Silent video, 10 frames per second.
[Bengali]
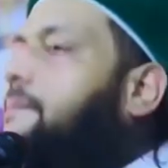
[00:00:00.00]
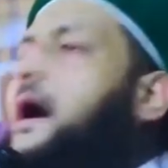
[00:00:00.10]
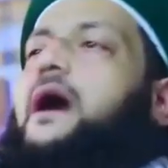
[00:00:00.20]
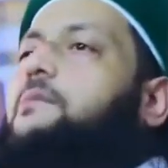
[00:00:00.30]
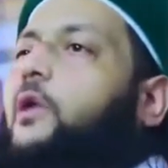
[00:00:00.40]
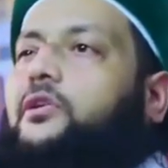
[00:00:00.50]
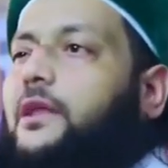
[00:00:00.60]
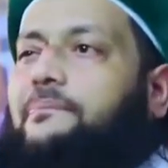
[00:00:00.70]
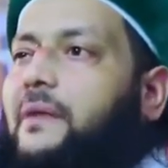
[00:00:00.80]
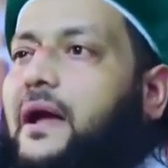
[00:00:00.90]
আমার এই
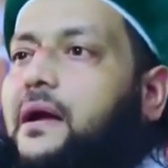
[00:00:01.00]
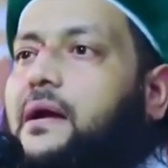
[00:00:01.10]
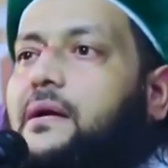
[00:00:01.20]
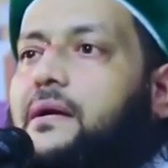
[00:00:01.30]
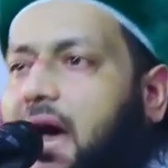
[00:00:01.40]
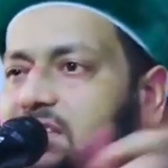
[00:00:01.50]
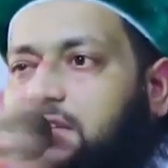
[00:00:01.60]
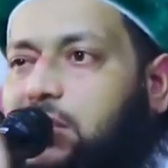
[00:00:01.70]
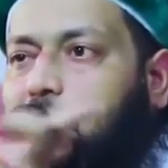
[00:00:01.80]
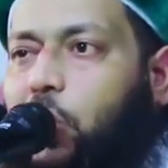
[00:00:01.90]
বক্তব্যে
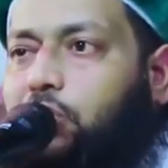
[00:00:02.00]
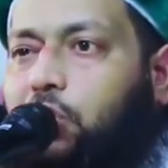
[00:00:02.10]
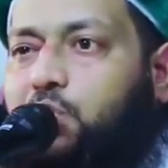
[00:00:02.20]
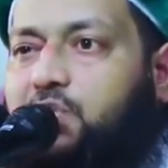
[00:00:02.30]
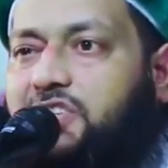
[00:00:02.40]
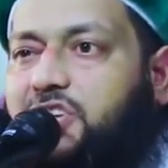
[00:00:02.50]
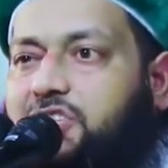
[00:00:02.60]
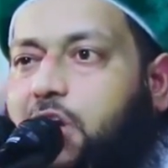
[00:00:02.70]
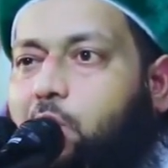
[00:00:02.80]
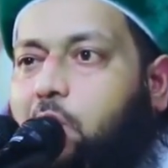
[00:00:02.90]
রাজনীতির গন্ধ খোঁজার
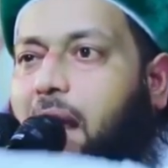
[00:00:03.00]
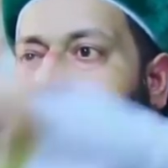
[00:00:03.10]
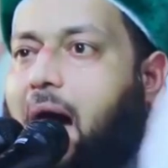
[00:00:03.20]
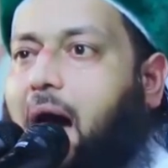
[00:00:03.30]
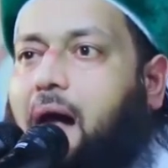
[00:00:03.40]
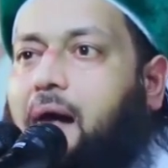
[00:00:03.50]
চেষ্টা করবা না